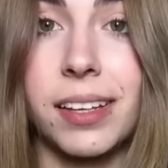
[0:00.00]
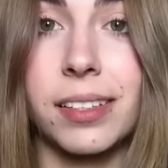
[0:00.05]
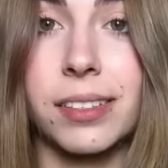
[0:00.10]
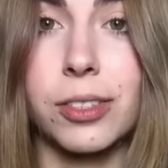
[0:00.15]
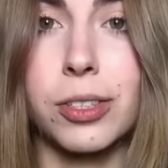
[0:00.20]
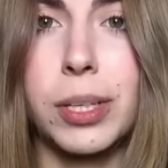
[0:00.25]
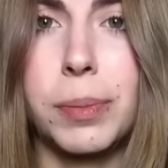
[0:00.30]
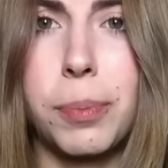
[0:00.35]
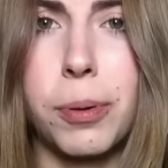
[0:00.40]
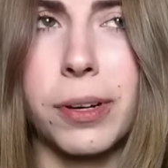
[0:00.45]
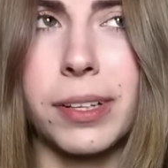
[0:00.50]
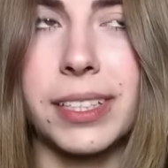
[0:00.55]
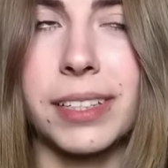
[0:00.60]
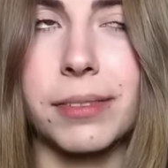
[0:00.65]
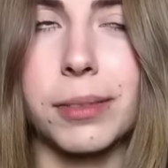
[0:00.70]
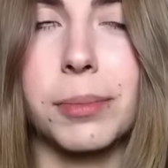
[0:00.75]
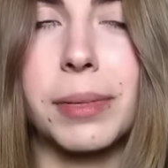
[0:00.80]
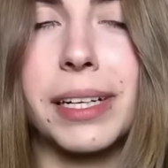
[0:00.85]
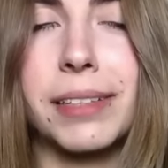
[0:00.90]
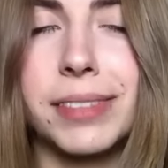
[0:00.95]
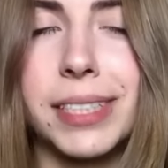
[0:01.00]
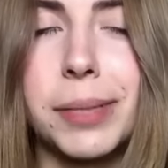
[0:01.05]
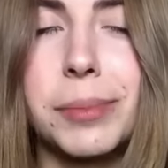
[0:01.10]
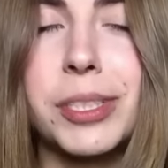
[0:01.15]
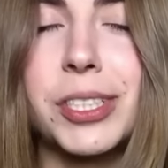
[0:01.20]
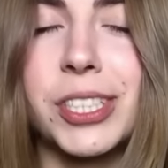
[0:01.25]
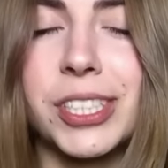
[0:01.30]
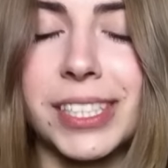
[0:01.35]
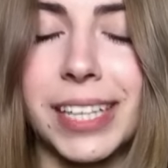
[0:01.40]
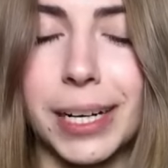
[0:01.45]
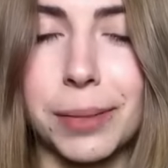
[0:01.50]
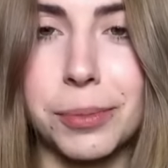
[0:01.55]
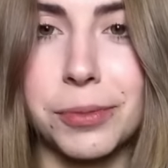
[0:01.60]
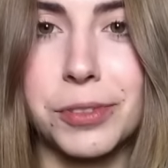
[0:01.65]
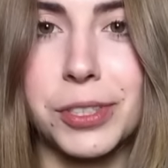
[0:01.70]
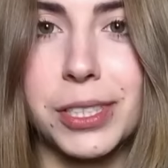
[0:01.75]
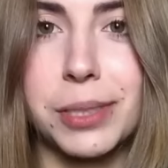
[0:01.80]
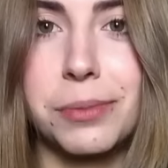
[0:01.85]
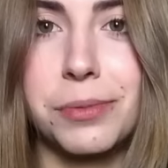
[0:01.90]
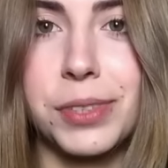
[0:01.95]
Do tej pory nie wiem, ale wydaje mi się, że tak, bo
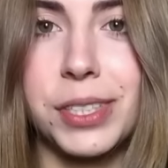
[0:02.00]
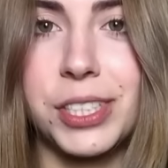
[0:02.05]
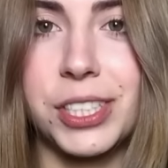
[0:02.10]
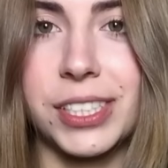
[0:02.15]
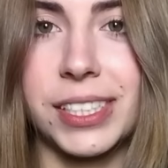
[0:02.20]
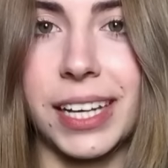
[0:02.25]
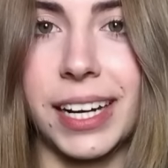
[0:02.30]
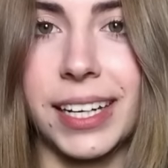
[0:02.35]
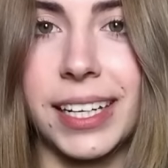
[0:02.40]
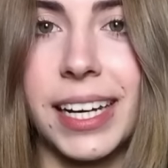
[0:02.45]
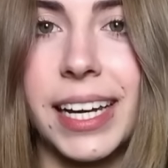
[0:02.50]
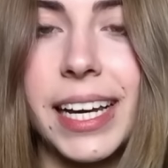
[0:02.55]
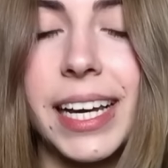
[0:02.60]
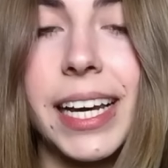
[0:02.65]
wszyscy mówili, że tak.